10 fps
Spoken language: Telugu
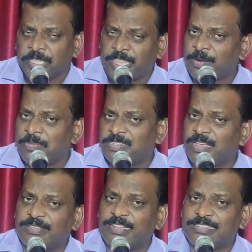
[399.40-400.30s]

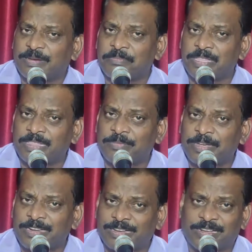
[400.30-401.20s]
ధర్మశాస్త్ర
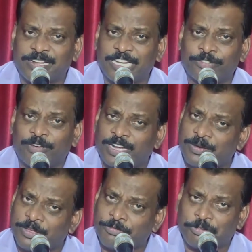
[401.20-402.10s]
సంబంధమైన క్రియల ద్వారా
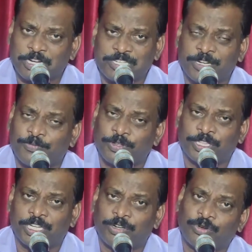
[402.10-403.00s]
ఎవడు రక్షణ
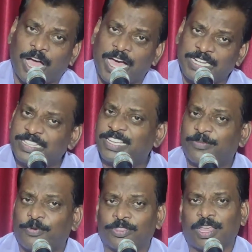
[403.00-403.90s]
పొందలేడు ఆ రీతిగా
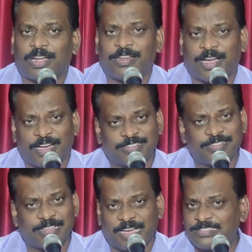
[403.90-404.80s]
పొందాలని ఆచి
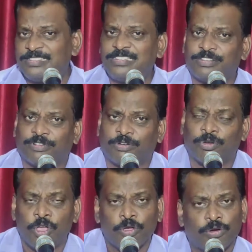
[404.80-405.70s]
ఆశించేవాడు
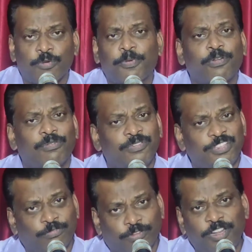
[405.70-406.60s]
కృపలో
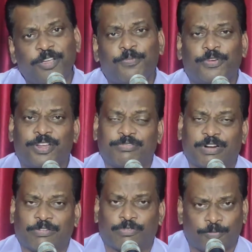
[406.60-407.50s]
నుంచి
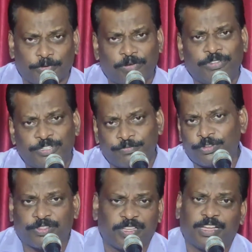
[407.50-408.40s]
తొలగిపోయినవాడు కృపలో నుంచి
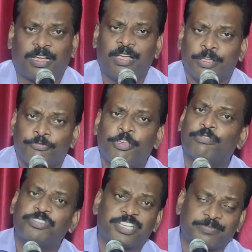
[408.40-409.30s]
బొత్తిగా
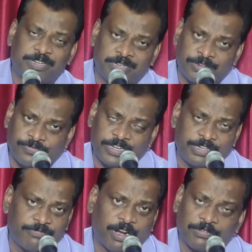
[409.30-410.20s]
వేరు
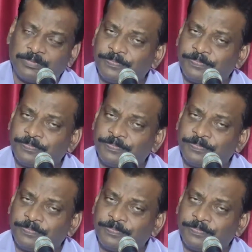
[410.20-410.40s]
చేయబడినటువంటి వాడు